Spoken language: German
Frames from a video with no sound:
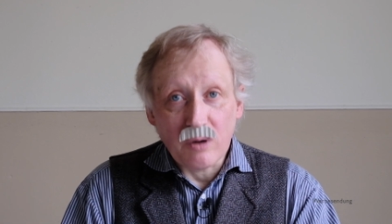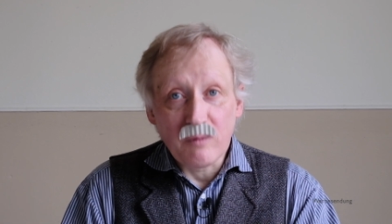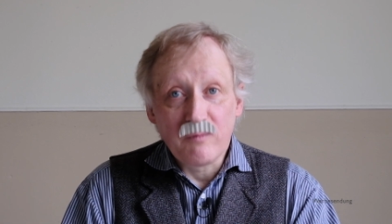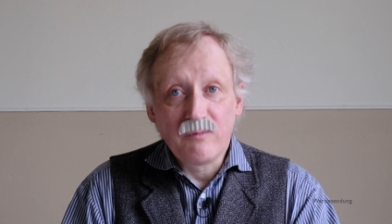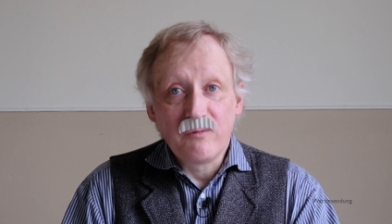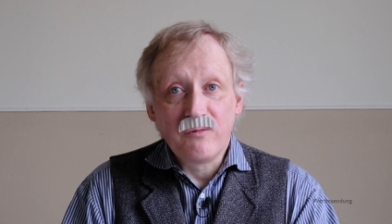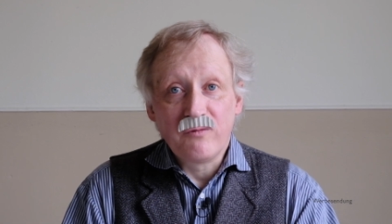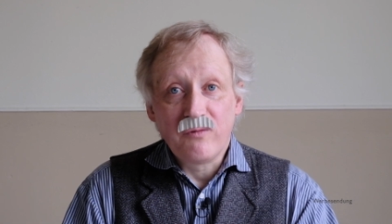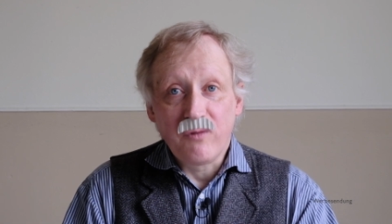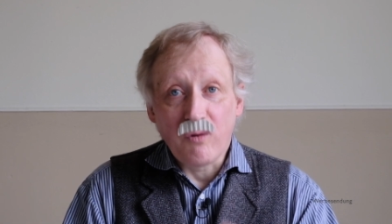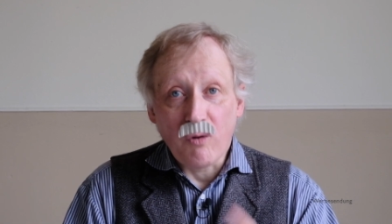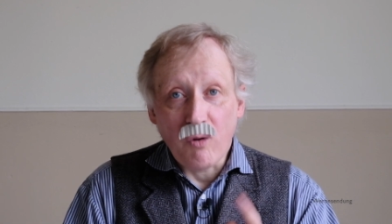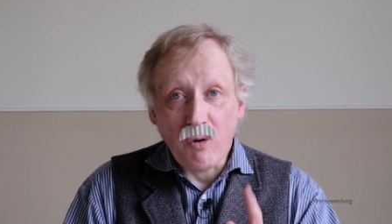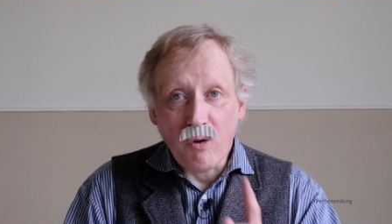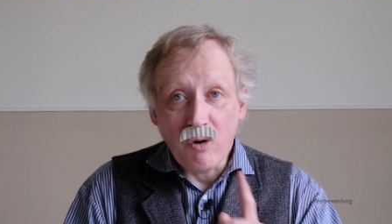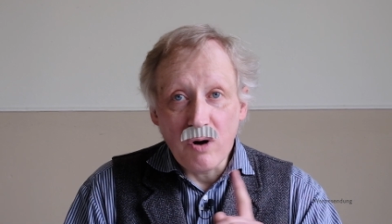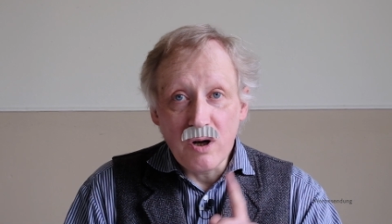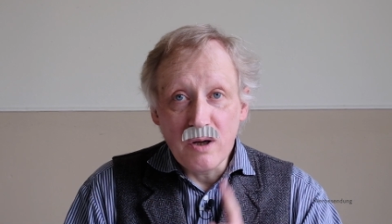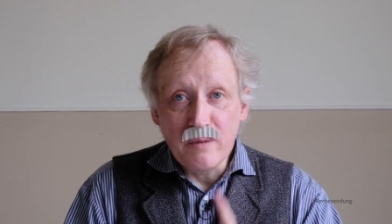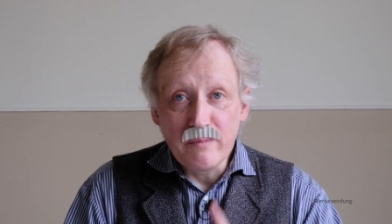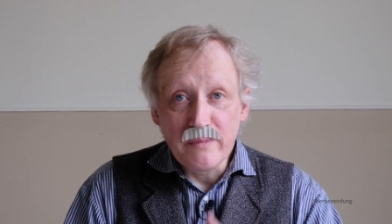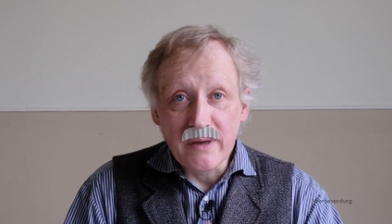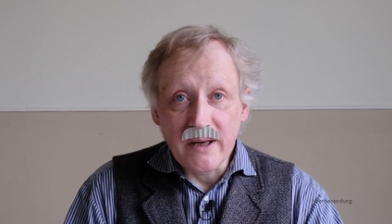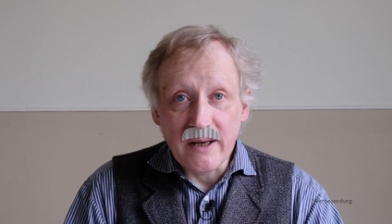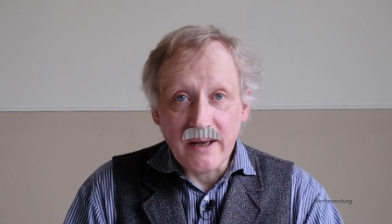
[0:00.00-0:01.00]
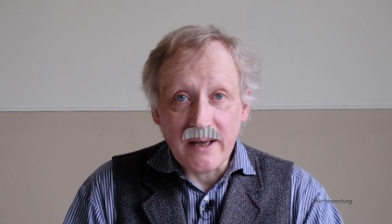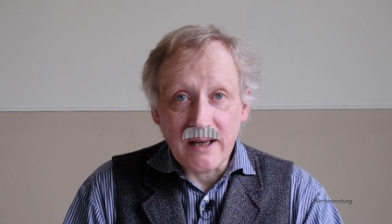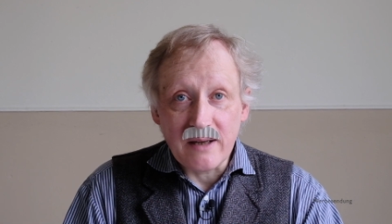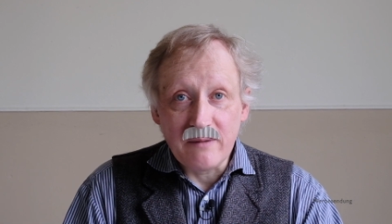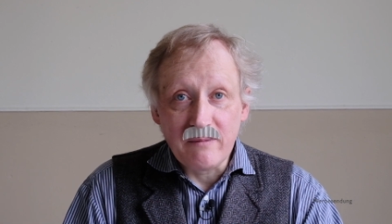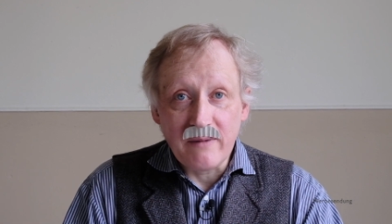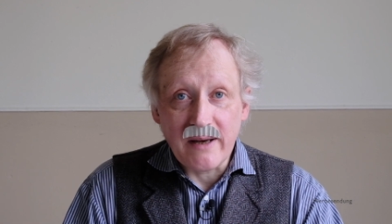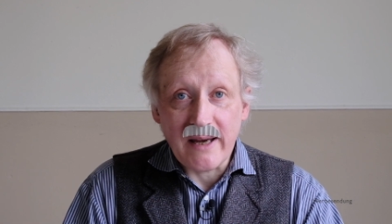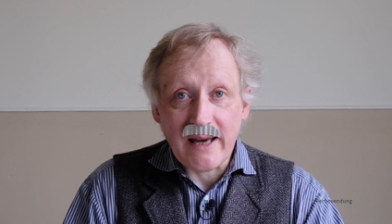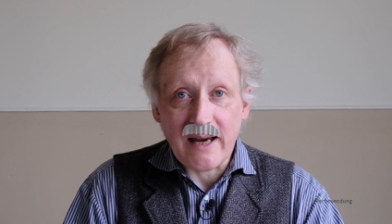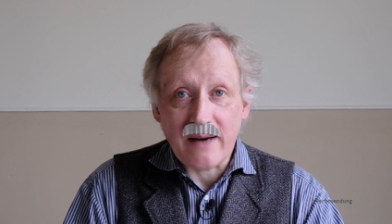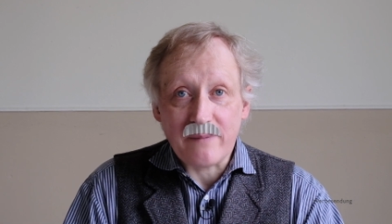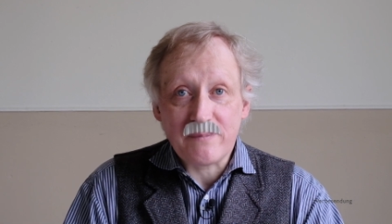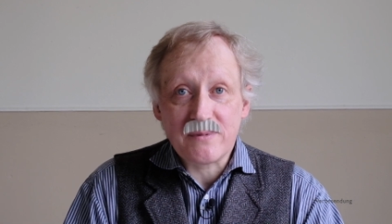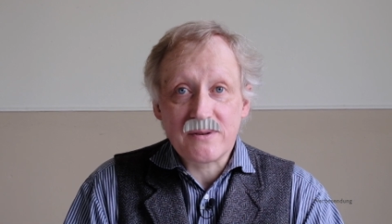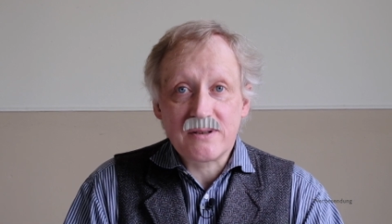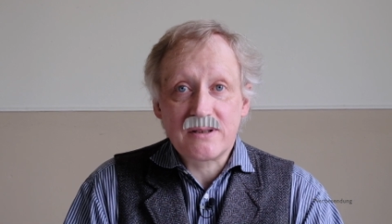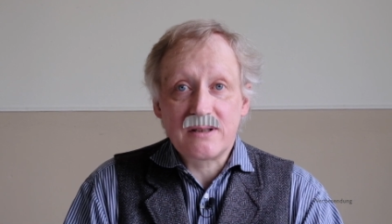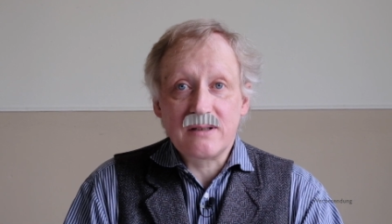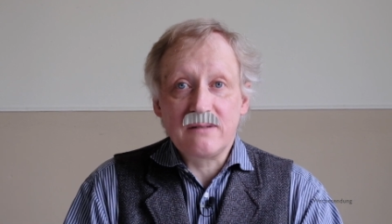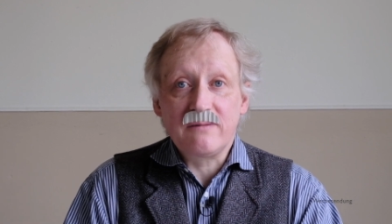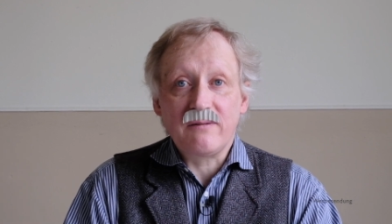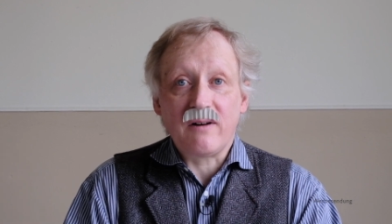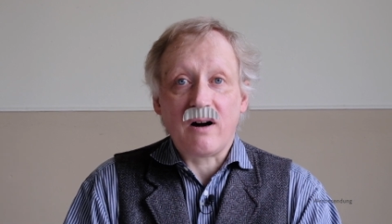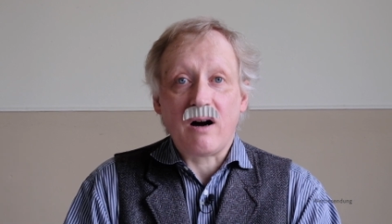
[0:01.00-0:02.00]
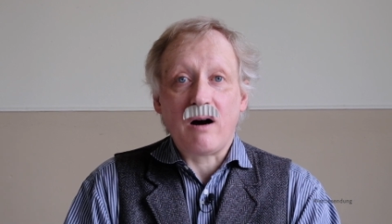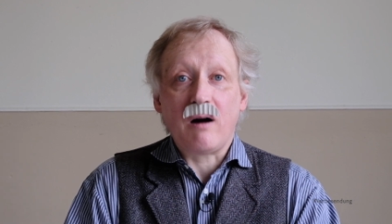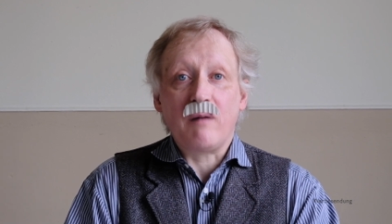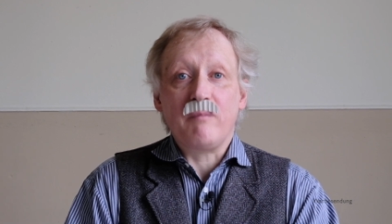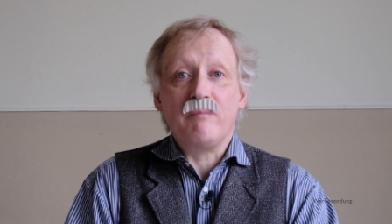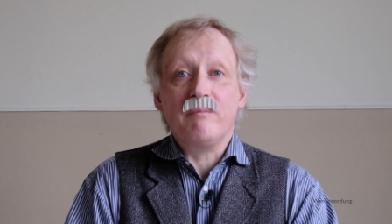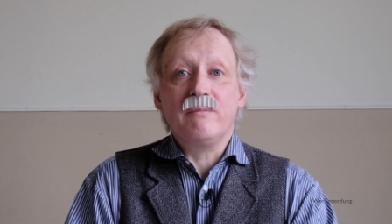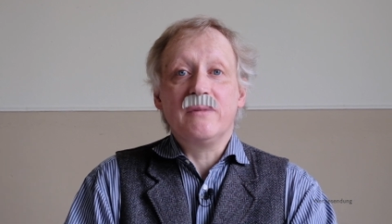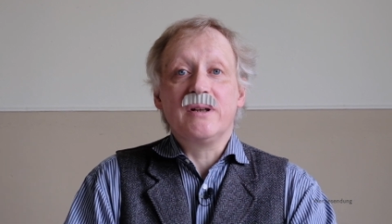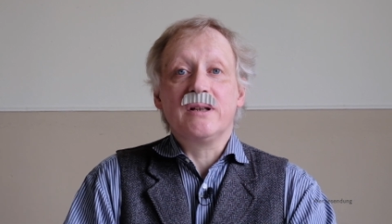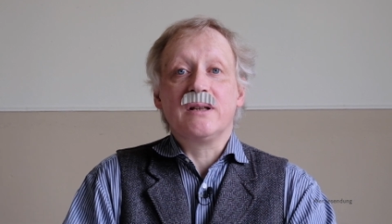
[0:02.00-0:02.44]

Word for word: obwohl wir im Herbst die Waben